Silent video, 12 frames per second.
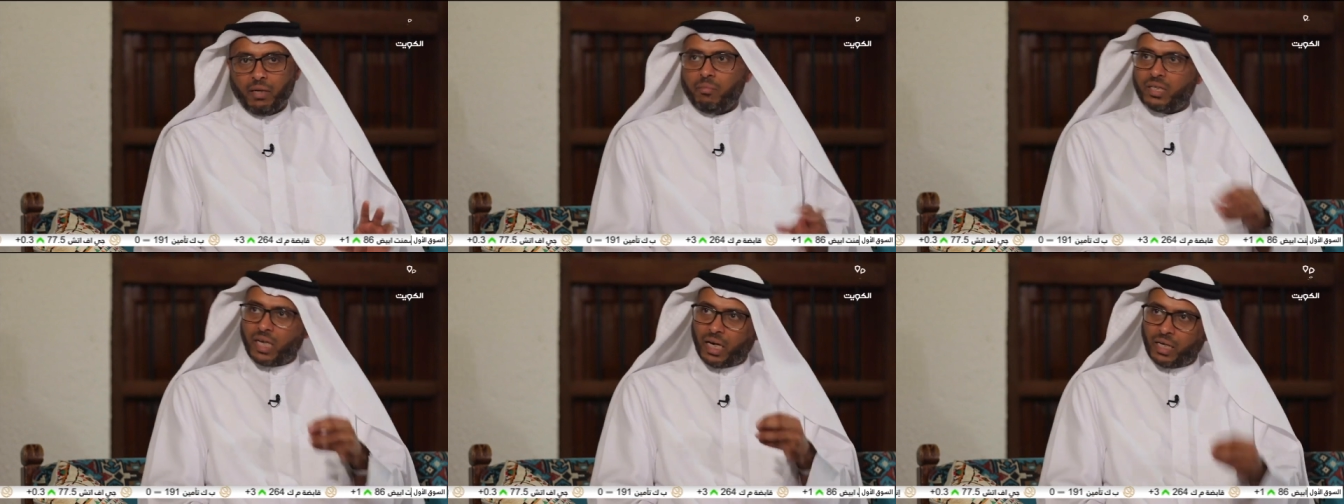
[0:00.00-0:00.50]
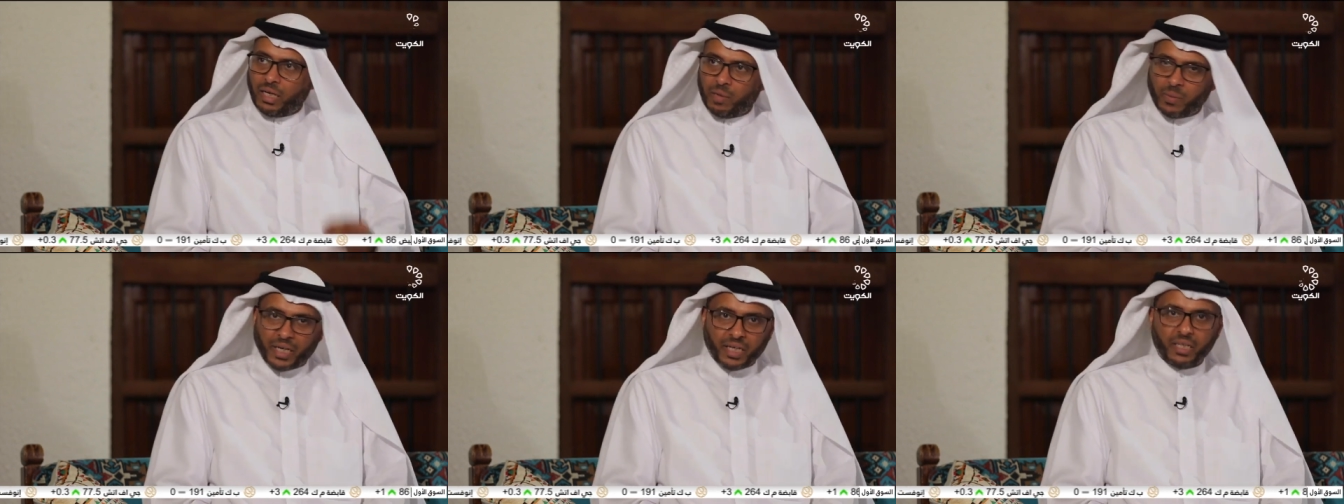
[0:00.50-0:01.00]
لما دخل إلى
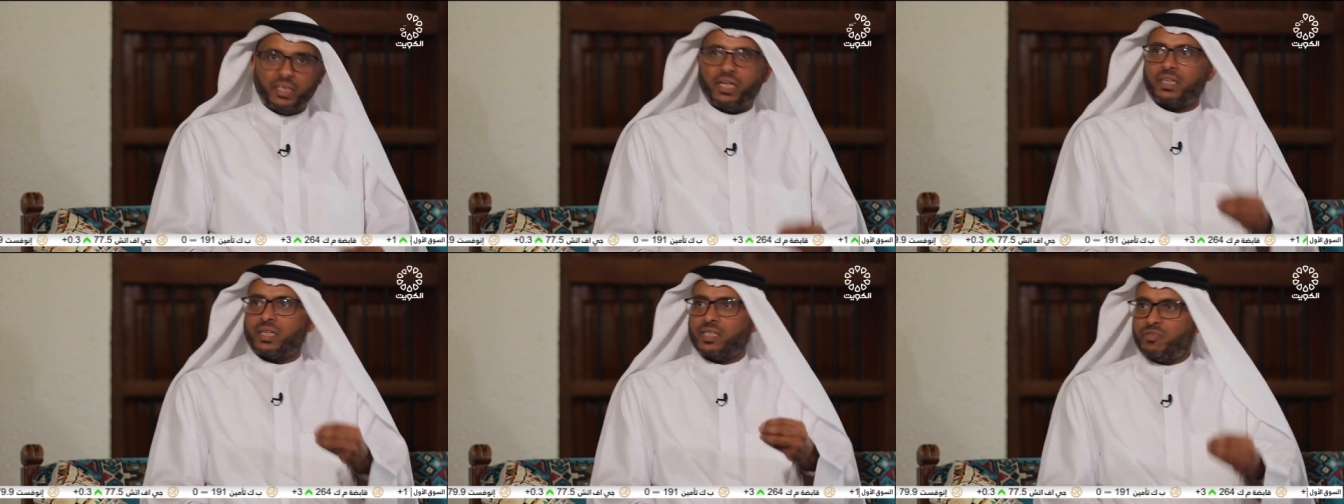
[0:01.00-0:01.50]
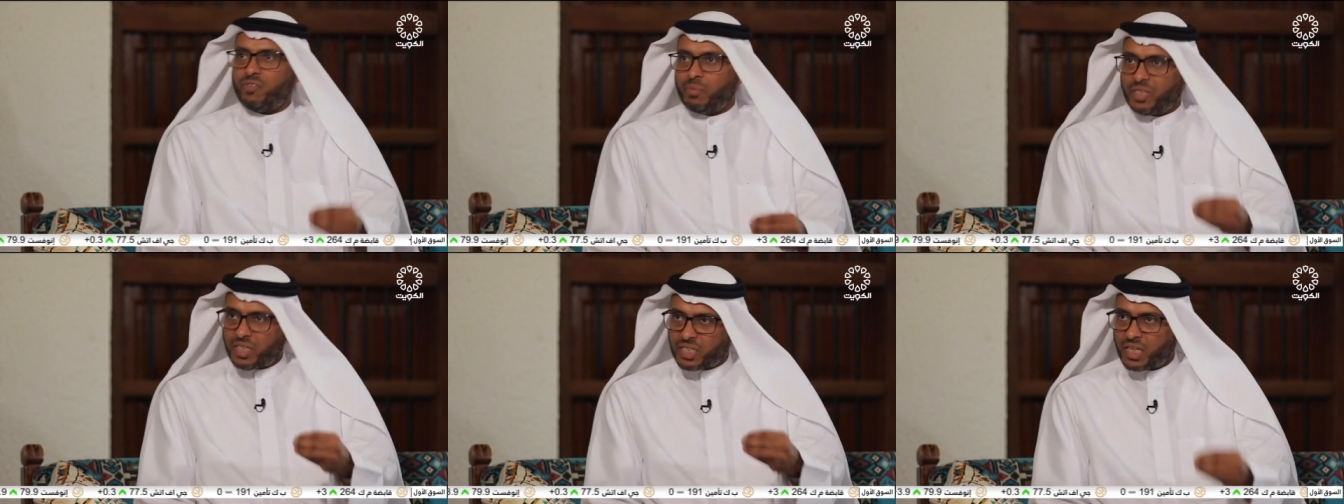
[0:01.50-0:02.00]
البحرين درس في
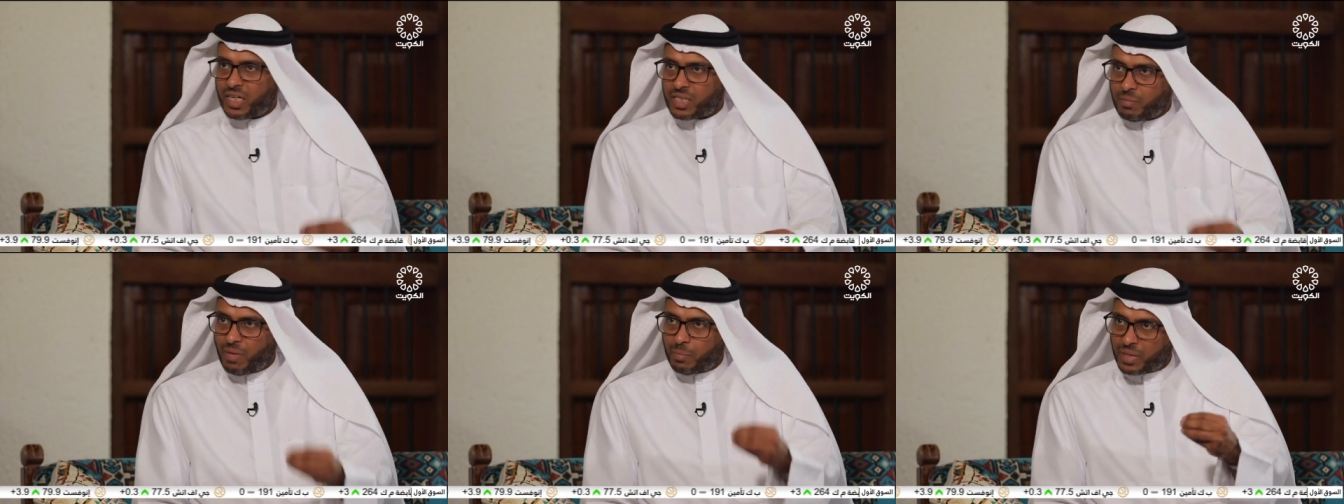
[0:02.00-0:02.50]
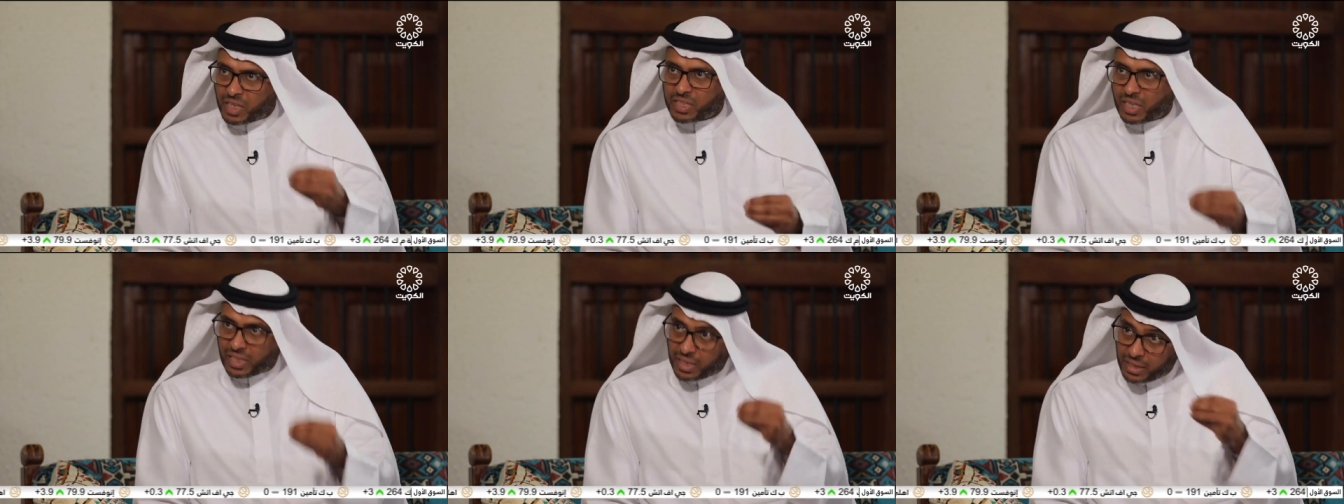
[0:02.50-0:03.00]
مدرسة اسمها
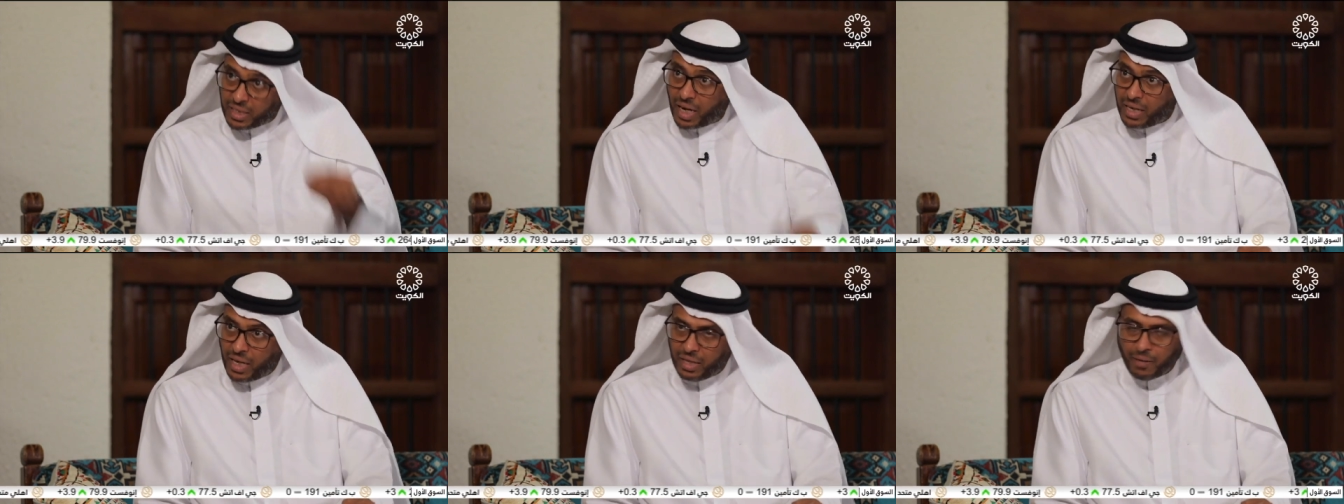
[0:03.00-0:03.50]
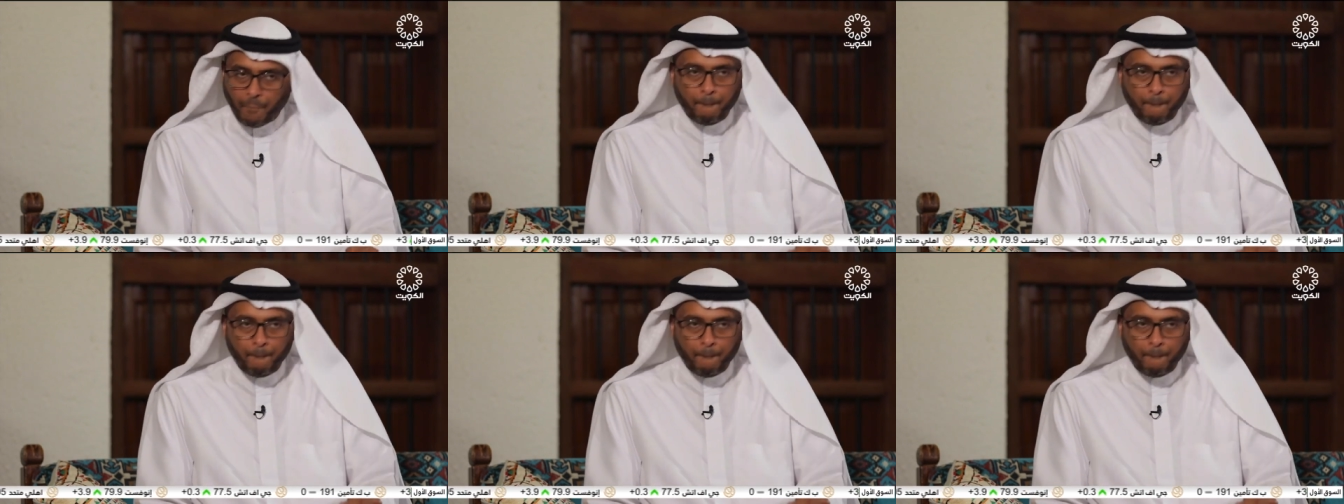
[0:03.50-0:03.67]
مدرسة الهداية